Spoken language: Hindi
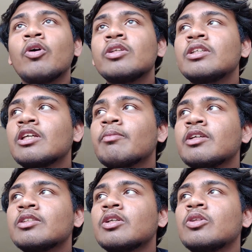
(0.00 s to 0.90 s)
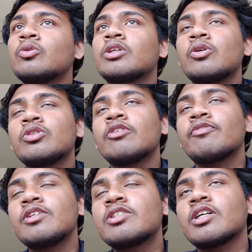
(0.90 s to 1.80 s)
बहुत जन के पास दूसरा
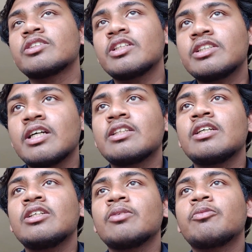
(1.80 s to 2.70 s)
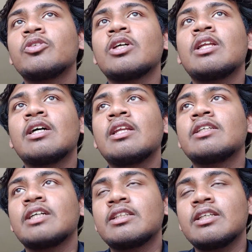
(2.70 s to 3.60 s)
दूसरा फीस स्ट्रक्चर जाता है सब कुछ अलग
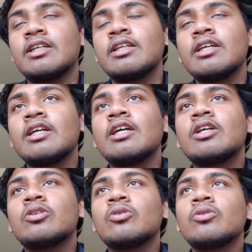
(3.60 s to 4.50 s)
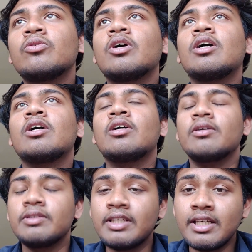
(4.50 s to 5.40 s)
अलग जाता है तो
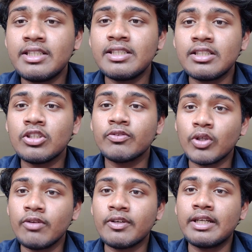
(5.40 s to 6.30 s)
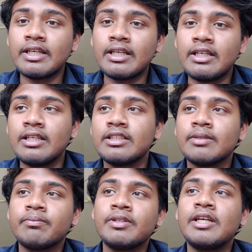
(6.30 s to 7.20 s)
यही चीज़ें सब सॉल्व करने के लिए ये
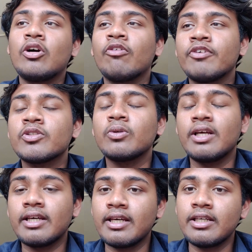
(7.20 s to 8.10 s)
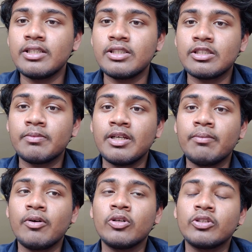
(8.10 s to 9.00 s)
सब ये एक ऑफिस खुला गया है जिसमें
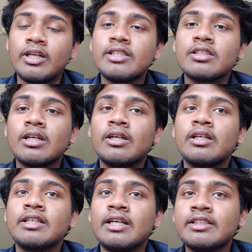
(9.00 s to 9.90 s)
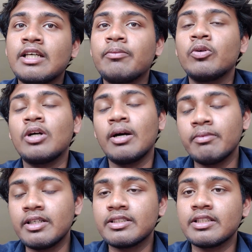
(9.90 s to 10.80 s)
आप ऑथराइज जगह से आप लोग
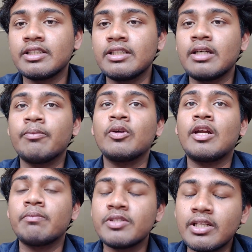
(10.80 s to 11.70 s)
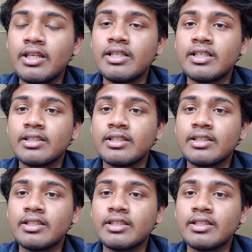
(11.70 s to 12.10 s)
काम कर सकते हैं आप लोग एडमिशन ले